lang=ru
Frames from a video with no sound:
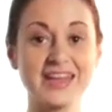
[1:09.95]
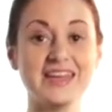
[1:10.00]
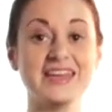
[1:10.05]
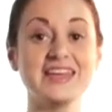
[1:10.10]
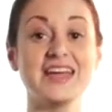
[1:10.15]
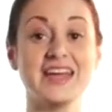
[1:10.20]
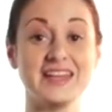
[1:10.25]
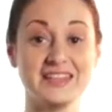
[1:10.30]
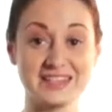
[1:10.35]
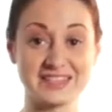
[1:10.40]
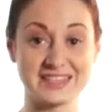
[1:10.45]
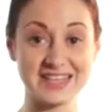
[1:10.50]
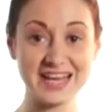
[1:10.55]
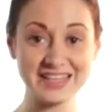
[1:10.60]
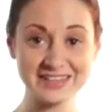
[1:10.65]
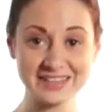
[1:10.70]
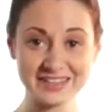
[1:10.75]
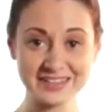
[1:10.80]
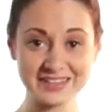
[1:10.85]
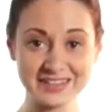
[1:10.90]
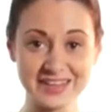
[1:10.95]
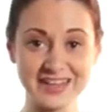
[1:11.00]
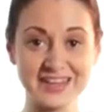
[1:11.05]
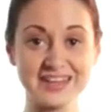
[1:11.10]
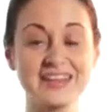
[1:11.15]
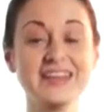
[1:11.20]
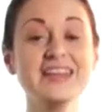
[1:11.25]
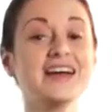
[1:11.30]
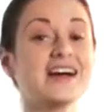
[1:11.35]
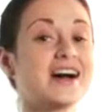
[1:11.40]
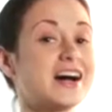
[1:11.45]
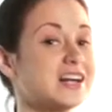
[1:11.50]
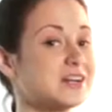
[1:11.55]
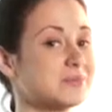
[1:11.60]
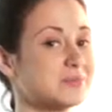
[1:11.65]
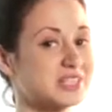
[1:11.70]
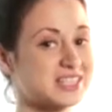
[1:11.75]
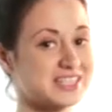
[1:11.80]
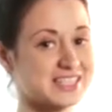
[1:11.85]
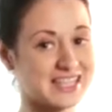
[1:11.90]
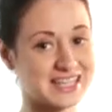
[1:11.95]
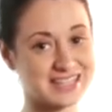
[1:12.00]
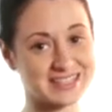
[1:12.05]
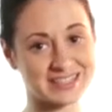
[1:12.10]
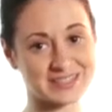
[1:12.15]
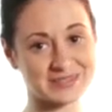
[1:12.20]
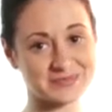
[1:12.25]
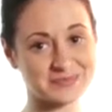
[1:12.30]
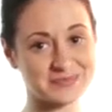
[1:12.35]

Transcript: ионизатор и ароматизатор.